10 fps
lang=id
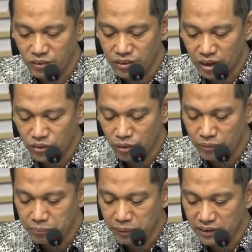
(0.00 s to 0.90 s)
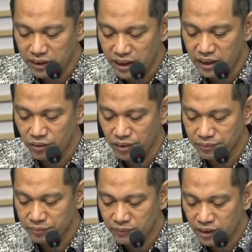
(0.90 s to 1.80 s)
yaitu 1,4
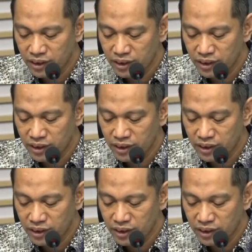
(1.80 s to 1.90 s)
triliun.